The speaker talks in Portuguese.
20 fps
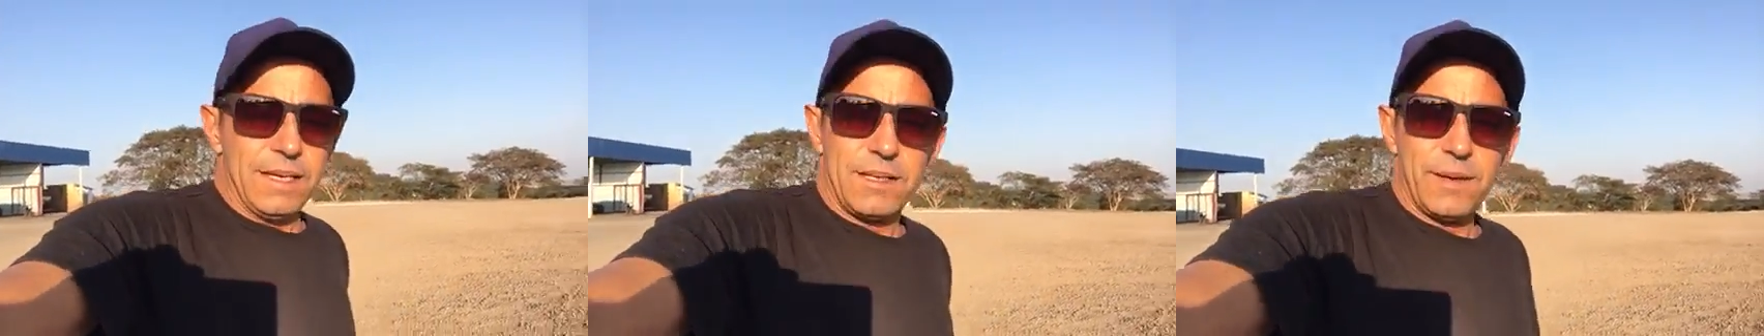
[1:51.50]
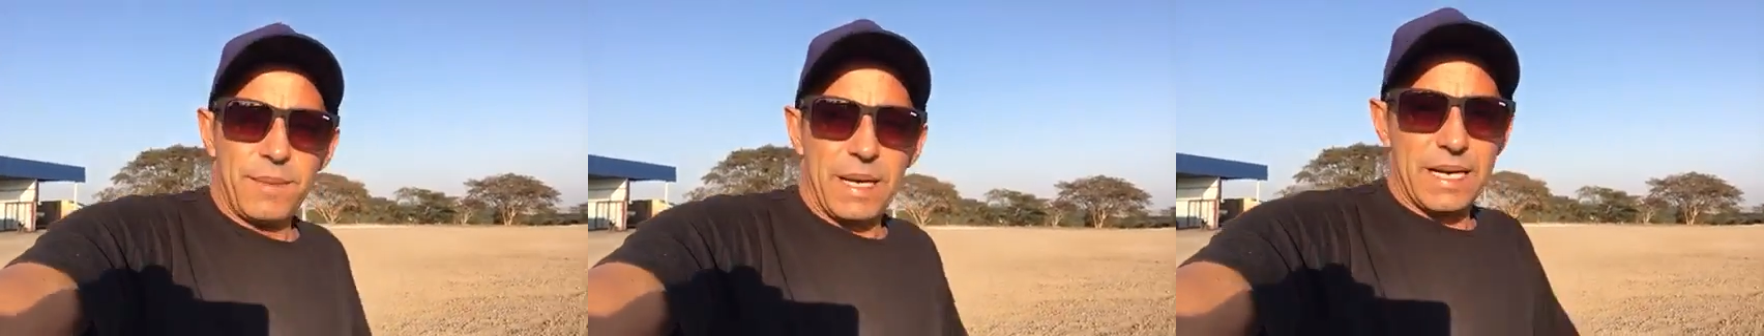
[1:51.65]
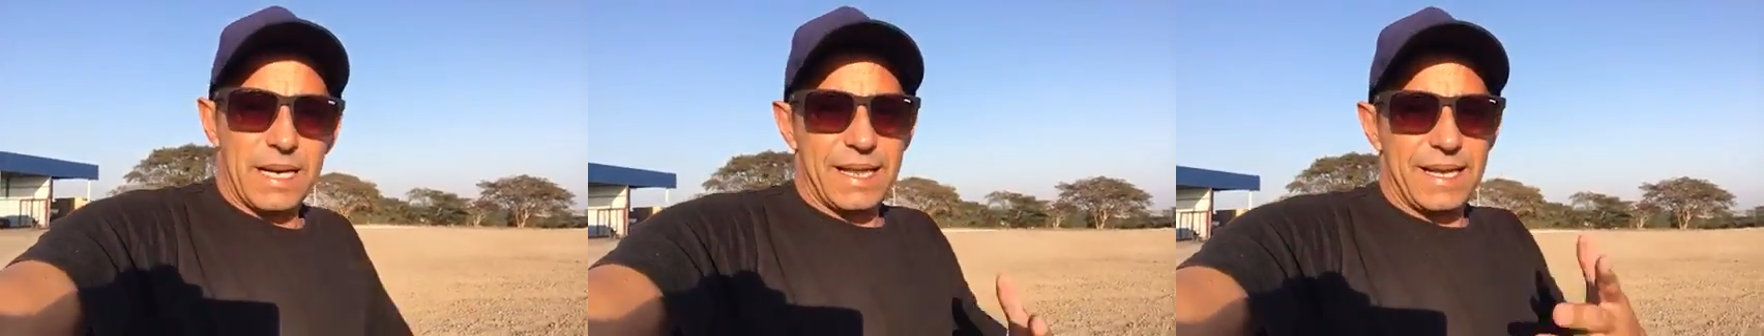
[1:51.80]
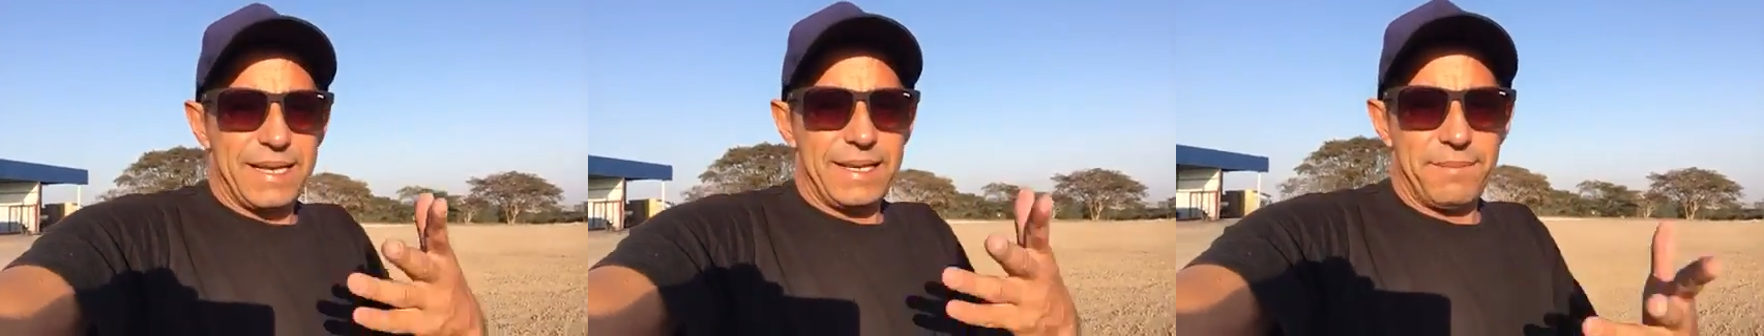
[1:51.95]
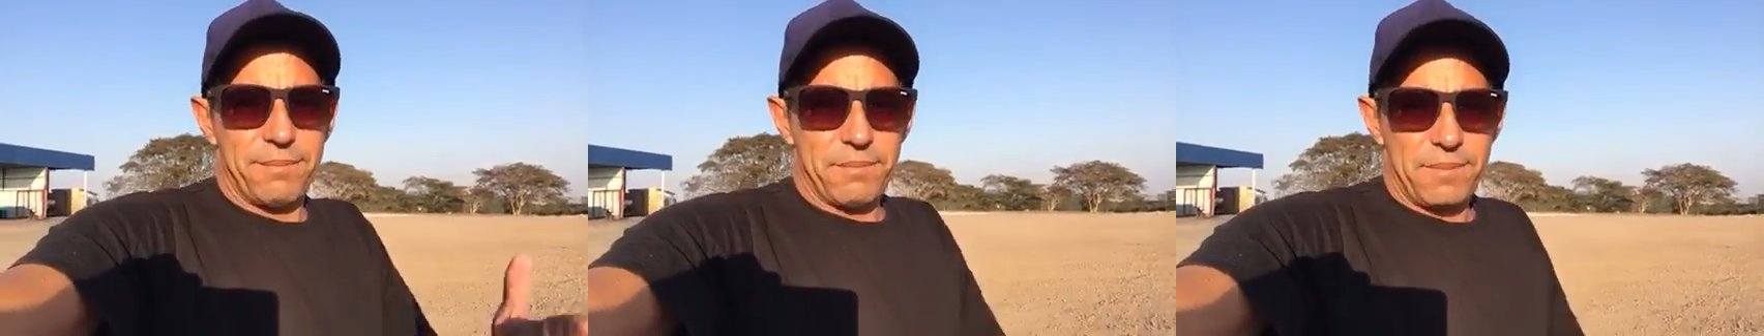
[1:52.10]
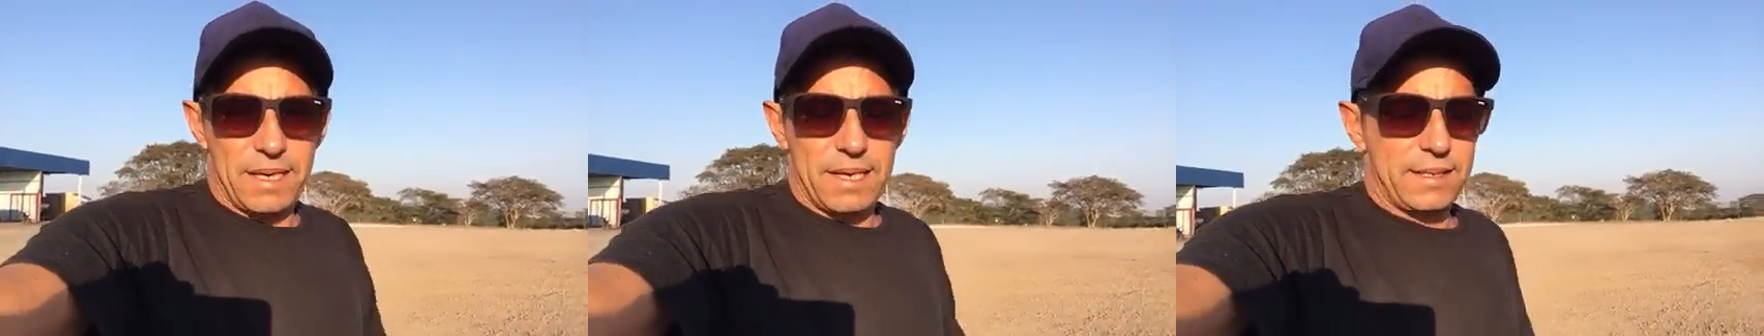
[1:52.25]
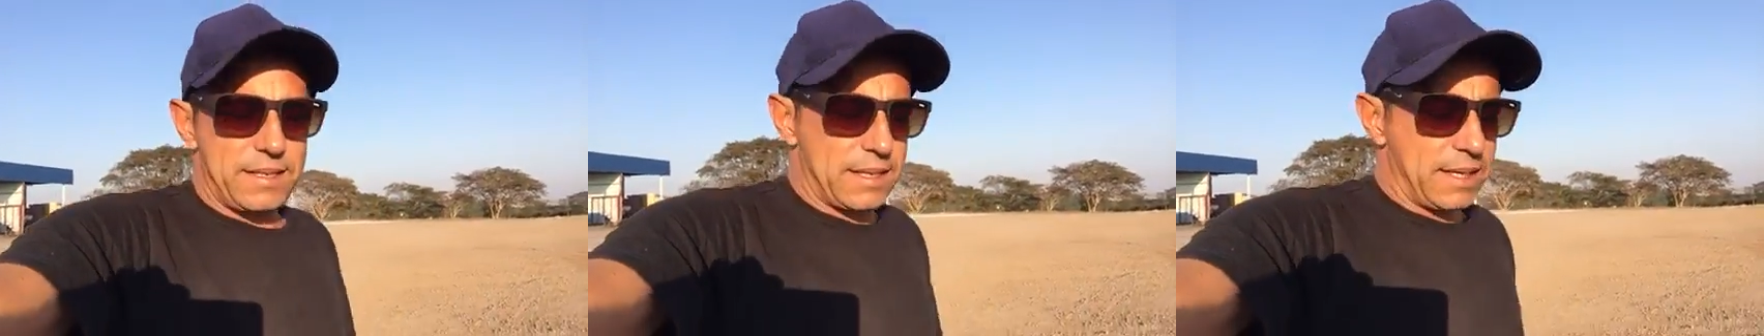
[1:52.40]
Tem uma galera
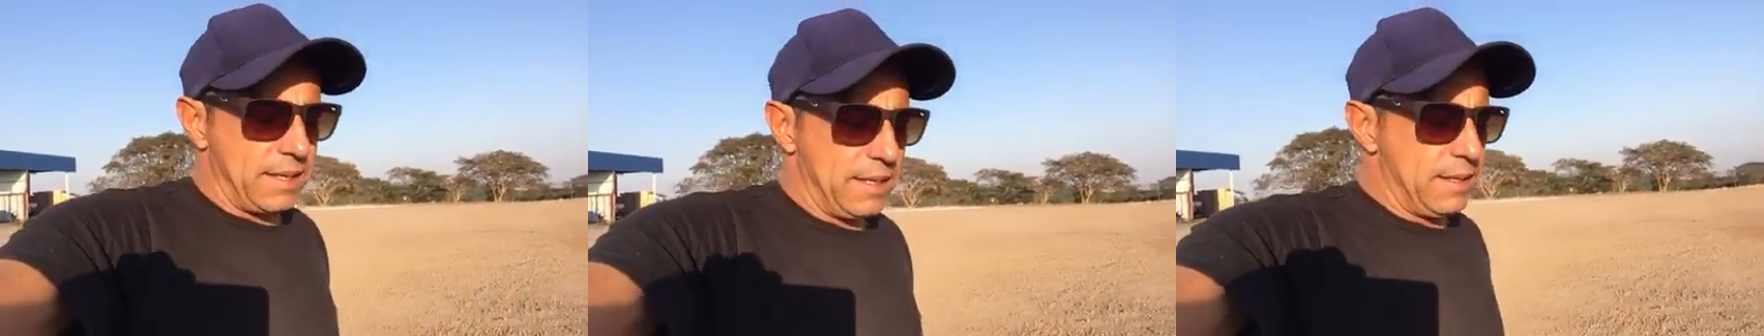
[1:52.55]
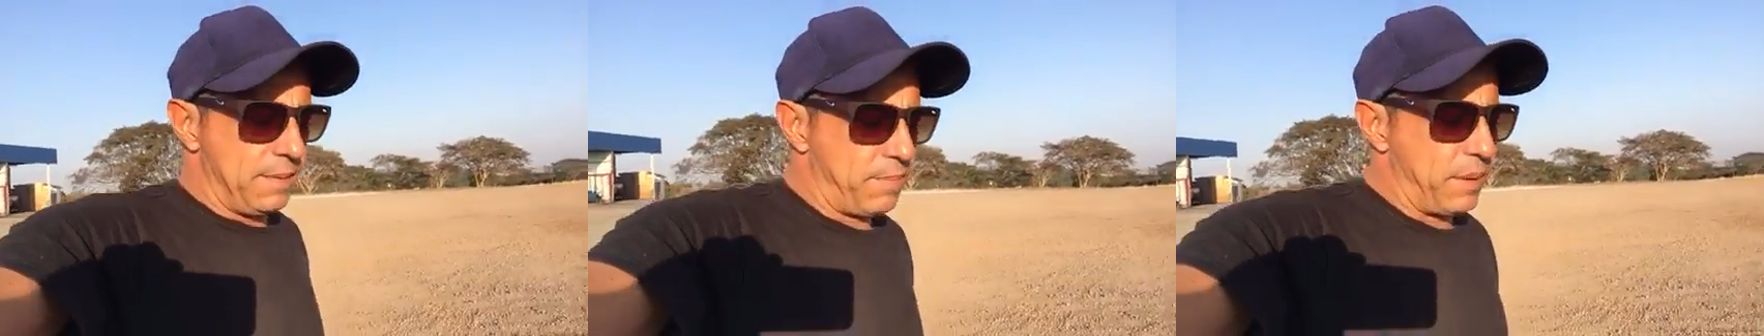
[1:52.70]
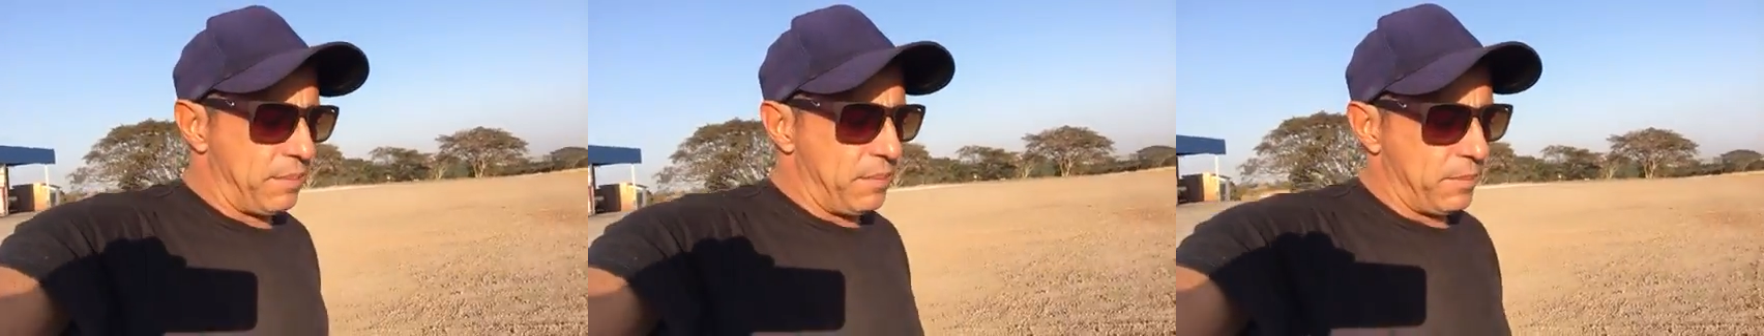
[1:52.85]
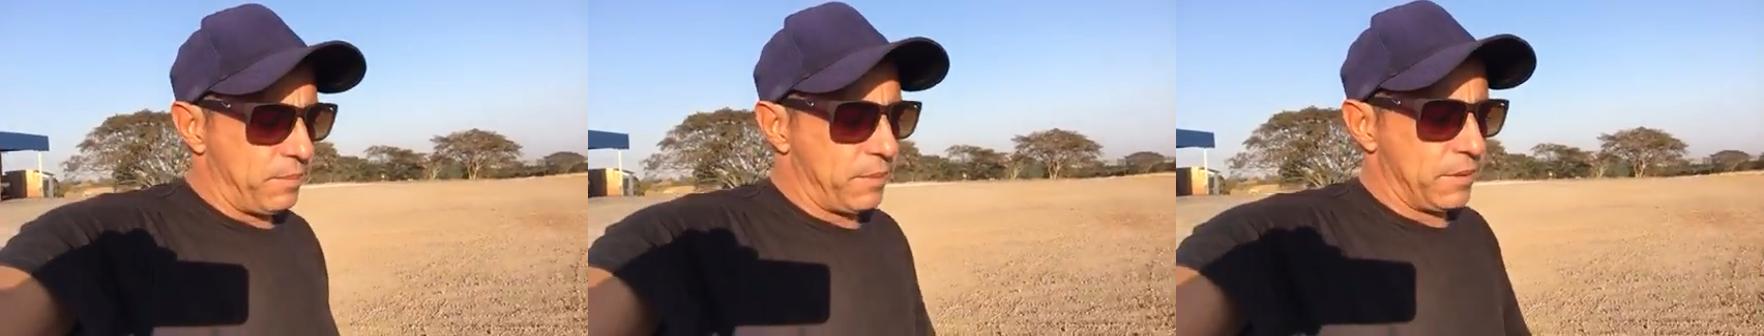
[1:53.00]
imensa aí pra mim